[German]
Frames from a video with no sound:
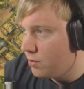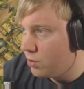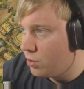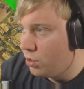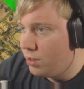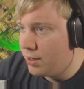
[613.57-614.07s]

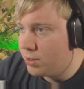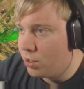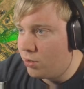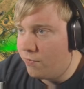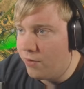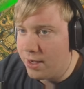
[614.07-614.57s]
Wir könnten also
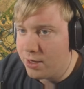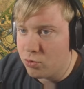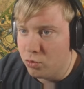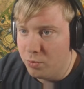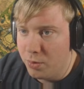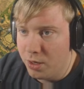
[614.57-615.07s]
auch einen
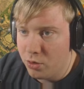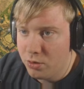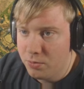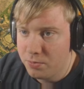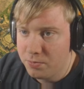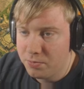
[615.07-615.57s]
Wachturm
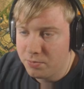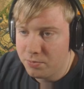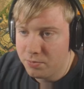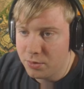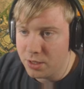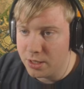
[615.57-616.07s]
bauen.
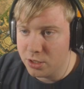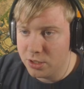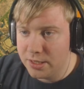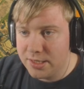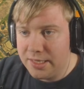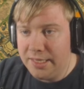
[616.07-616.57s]
Also
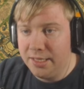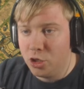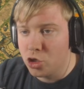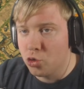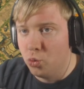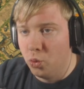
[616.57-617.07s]
das
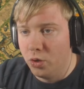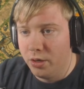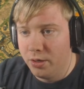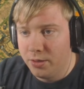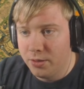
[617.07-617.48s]
ginge schon.